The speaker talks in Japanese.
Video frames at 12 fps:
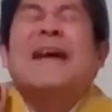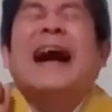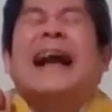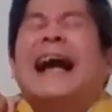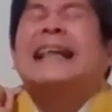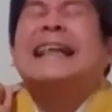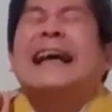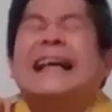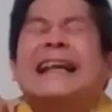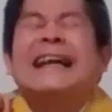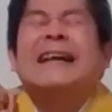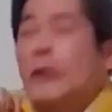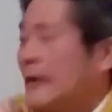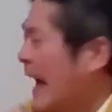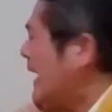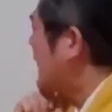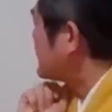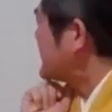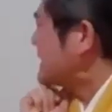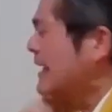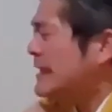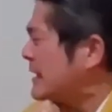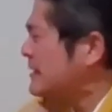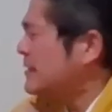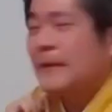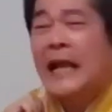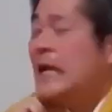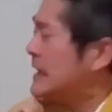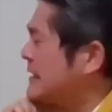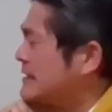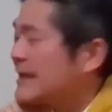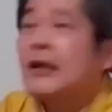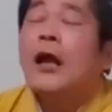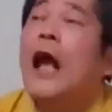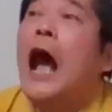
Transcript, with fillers: バカだね。おい、早く行かねえと、お前。気づか、